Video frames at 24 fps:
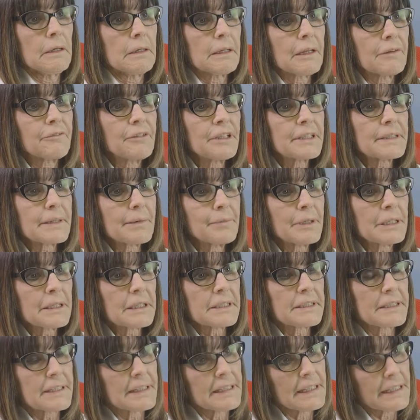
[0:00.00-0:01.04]
La
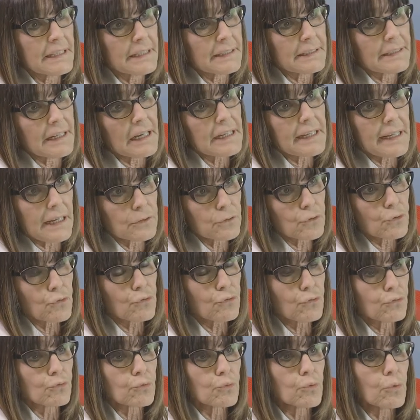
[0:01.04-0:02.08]
vitamina D, dal canto
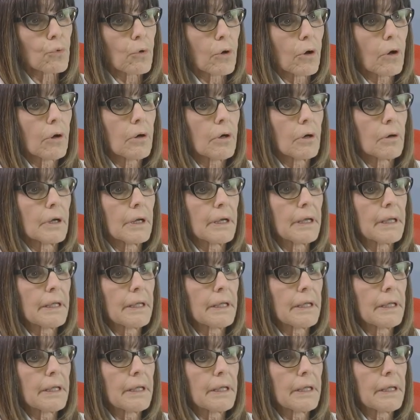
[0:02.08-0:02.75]
suo,